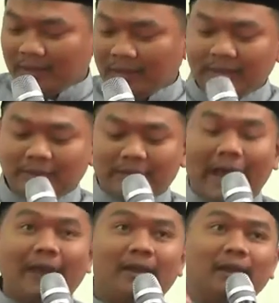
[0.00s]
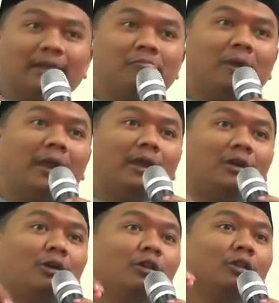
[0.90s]
jadi ada ibadah
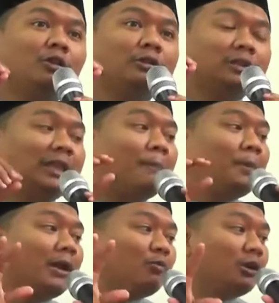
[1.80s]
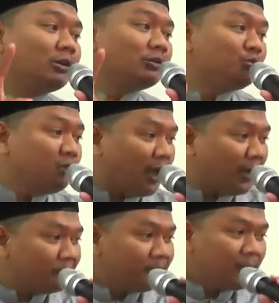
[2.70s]
yang Allah tetapkan
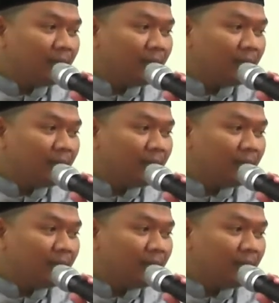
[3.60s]
waktunya